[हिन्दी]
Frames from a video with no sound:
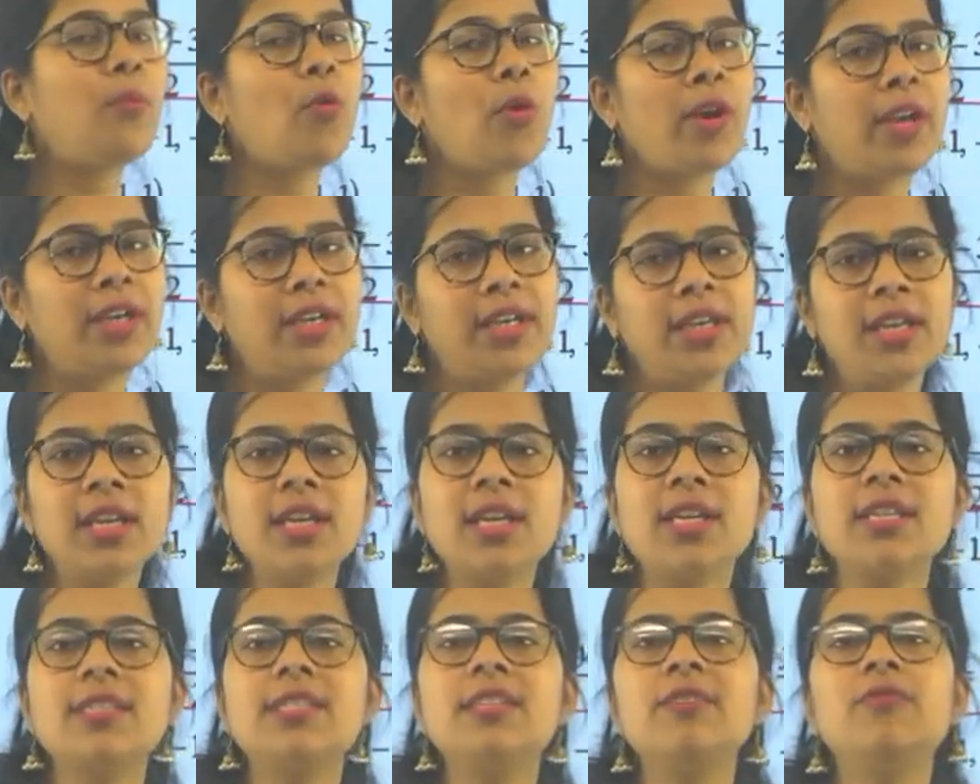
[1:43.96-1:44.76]
पॉइंट है ना
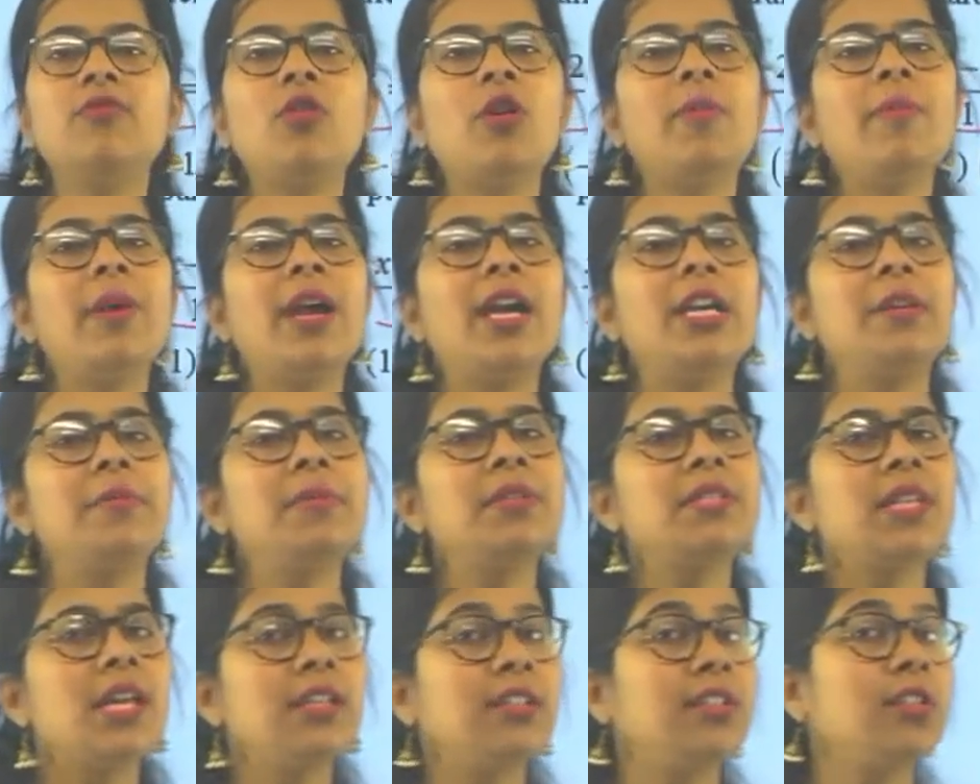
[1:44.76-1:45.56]
इसी फॉर्मेट
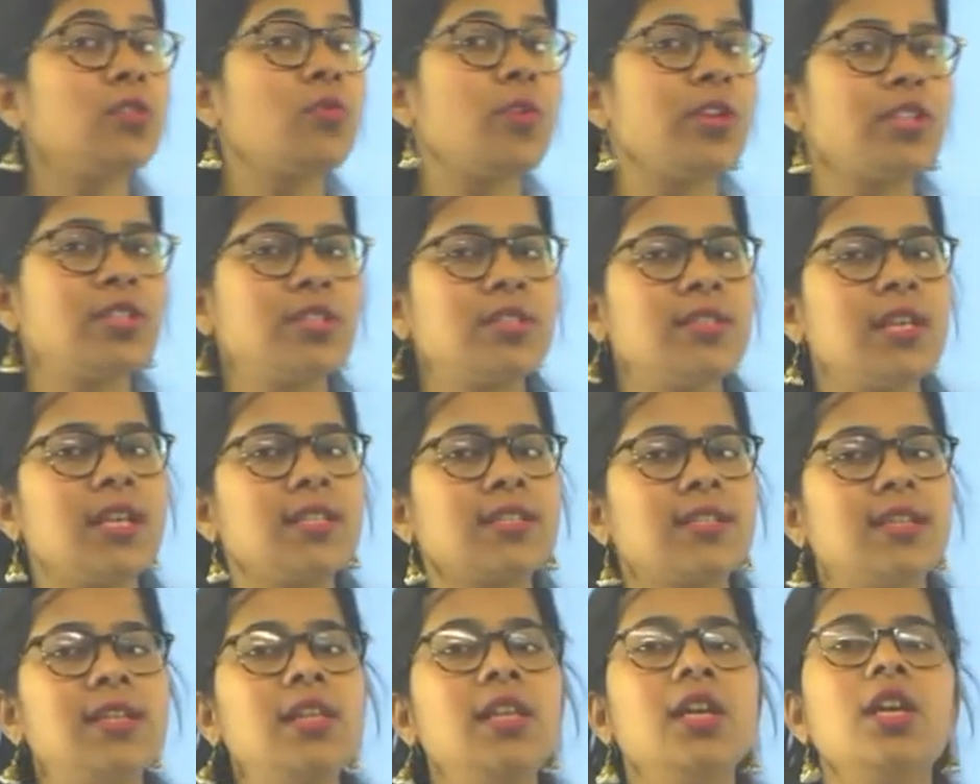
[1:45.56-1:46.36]
में ज्यादा क्वेश्चन
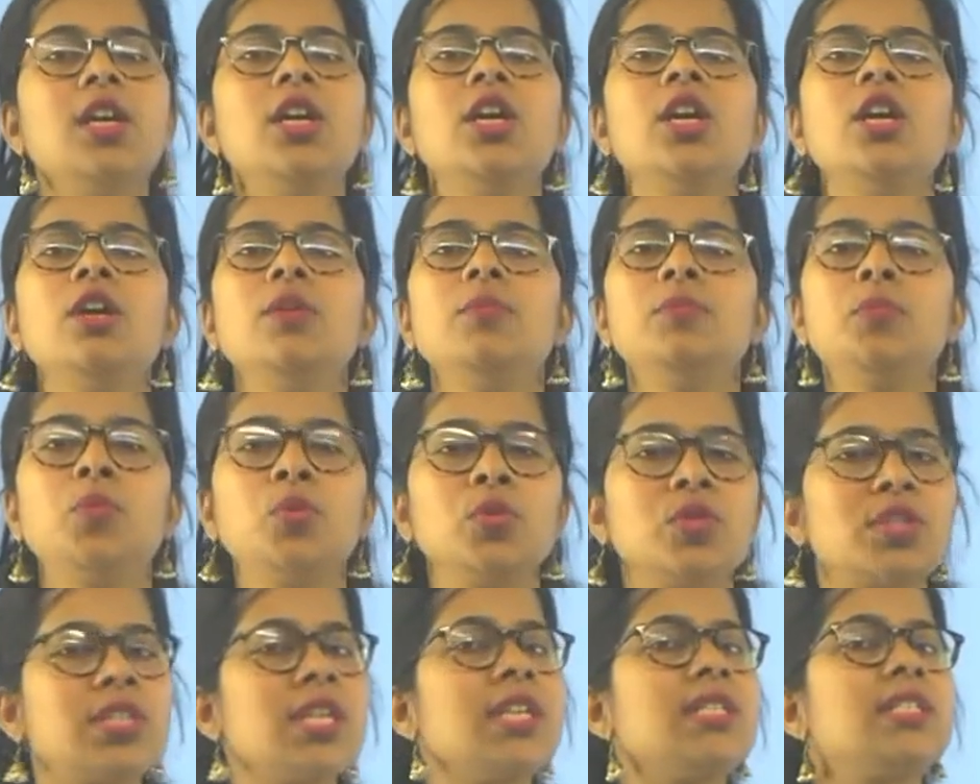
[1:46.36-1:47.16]
आजकल
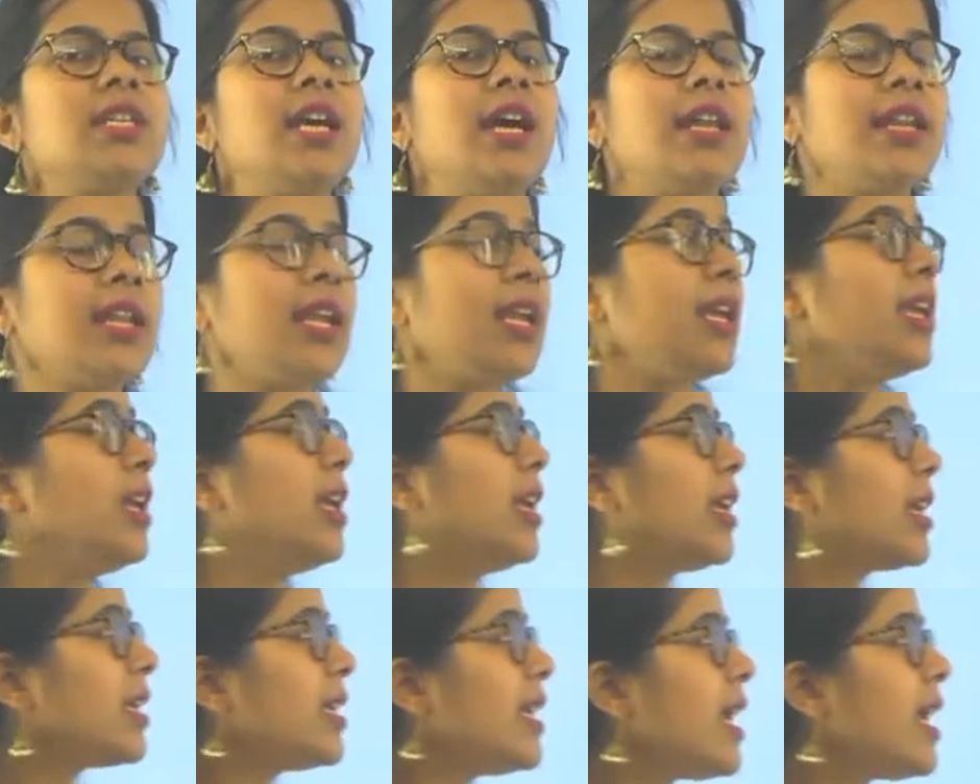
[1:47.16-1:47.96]
पूछे जा रहे हैं कि